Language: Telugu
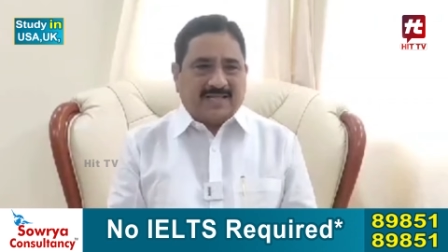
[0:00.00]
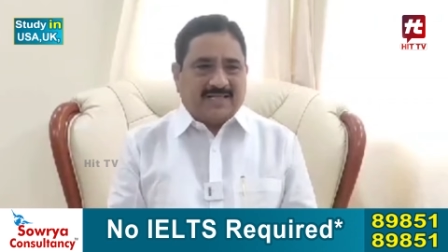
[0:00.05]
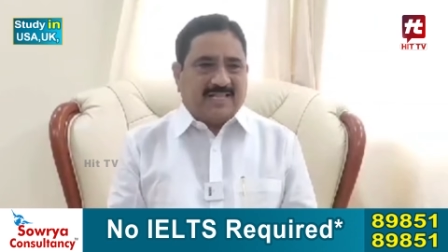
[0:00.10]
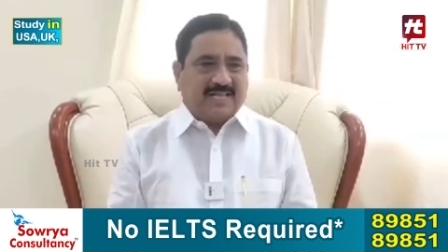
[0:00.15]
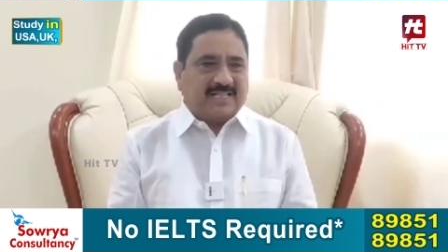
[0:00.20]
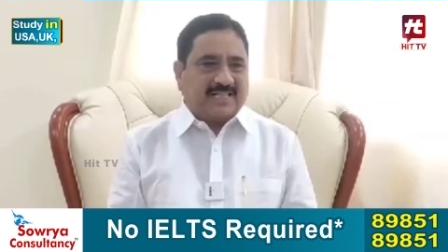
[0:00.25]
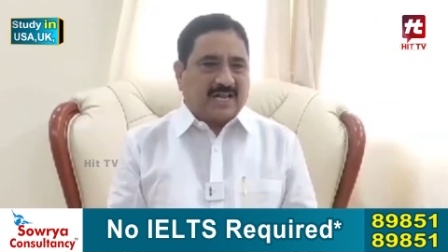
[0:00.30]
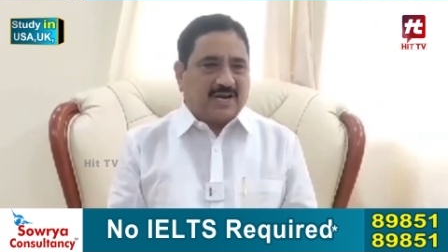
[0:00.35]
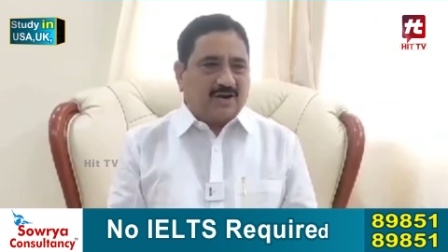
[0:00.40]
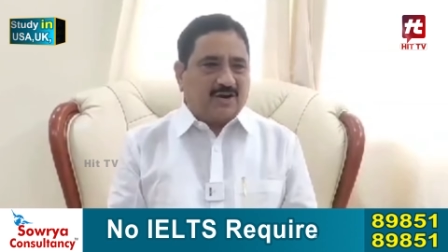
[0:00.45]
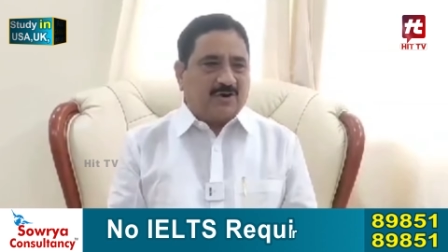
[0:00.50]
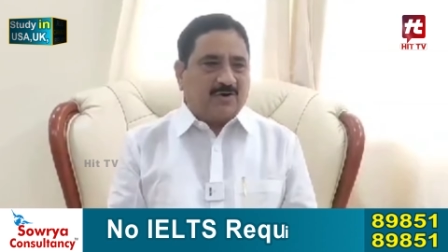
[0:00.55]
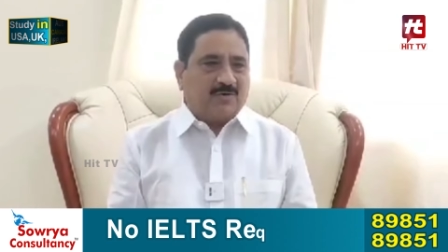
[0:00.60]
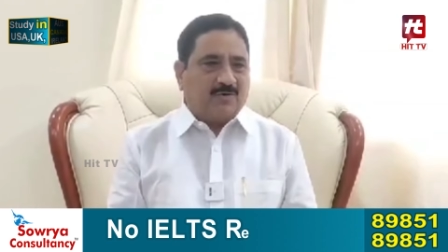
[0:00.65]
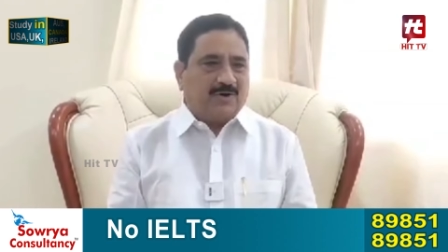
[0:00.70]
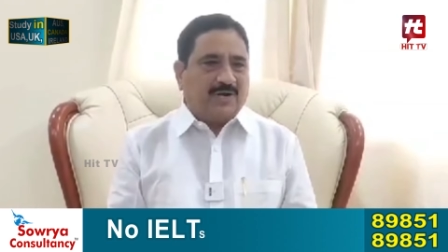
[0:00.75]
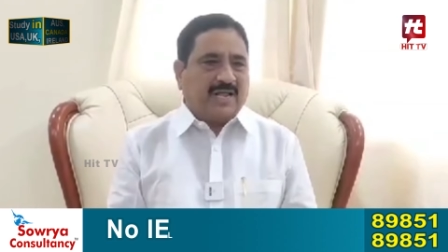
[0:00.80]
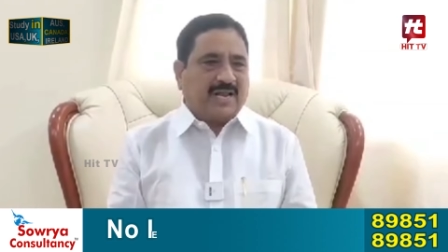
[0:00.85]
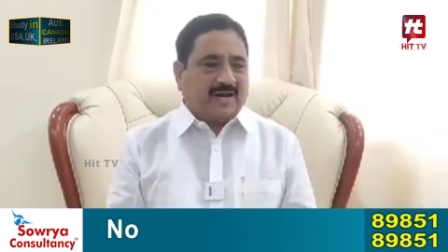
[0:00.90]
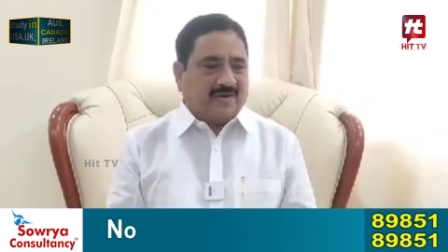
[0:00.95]
బాధ్యతలు
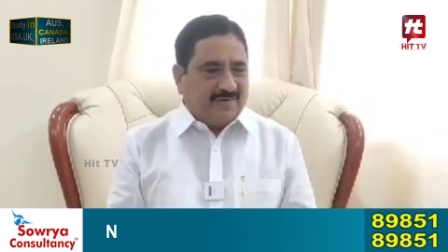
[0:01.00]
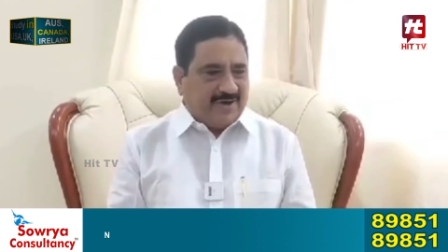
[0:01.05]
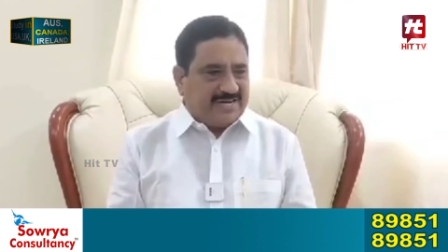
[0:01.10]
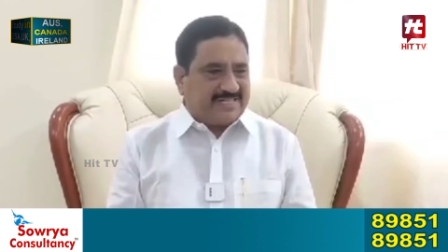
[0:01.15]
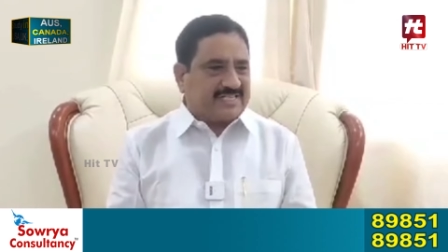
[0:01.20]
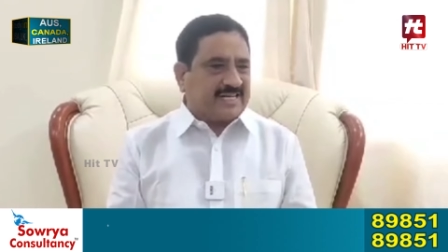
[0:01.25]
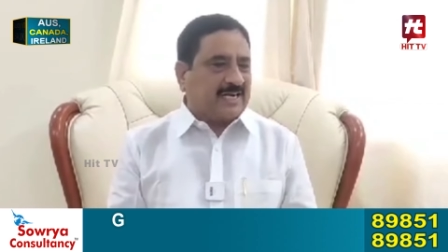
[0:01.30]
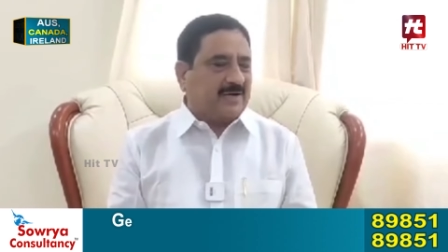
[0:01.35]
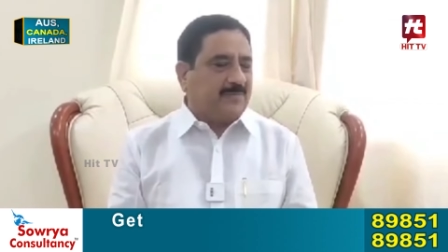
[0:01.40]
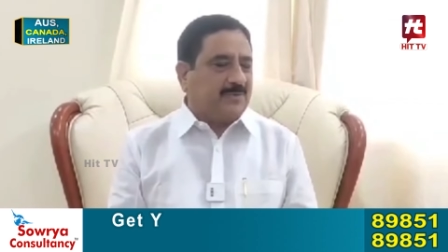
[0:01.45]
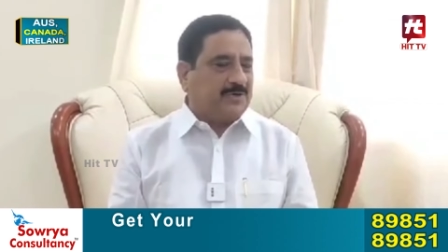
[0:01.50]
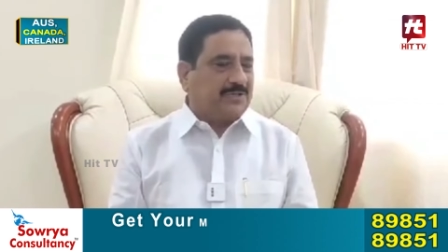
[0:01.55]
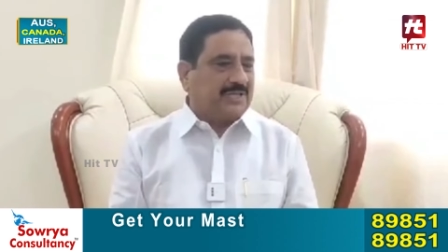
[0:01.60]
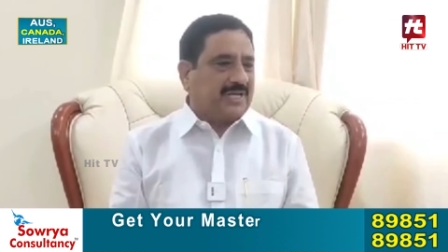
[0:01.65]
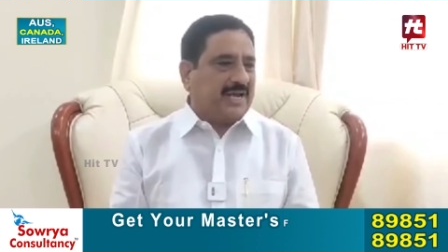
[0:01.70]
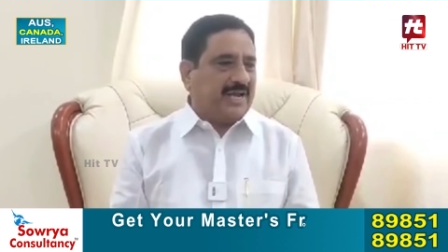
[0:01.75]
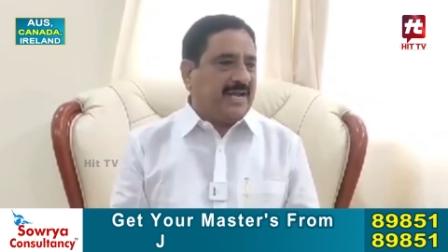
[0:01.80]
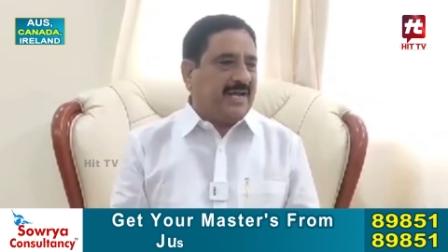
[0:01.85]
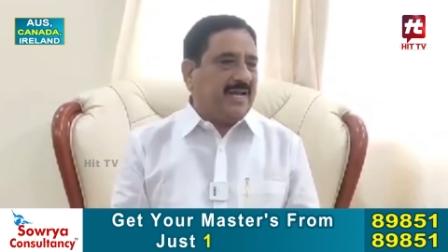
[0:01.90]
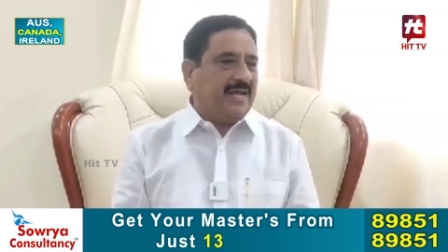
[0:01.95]
నువ్వు
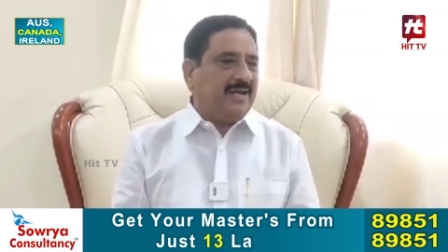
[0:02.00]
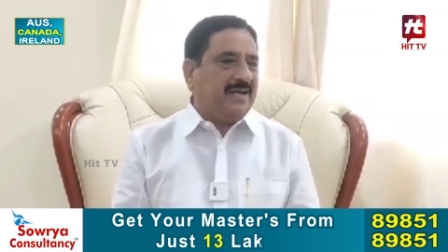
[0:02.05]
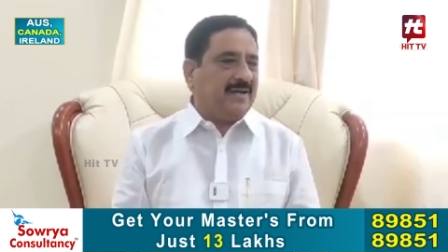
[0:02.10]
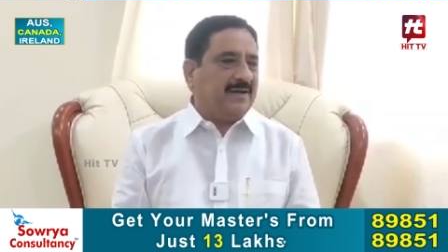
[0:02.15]
నెరవేర్చకపోతే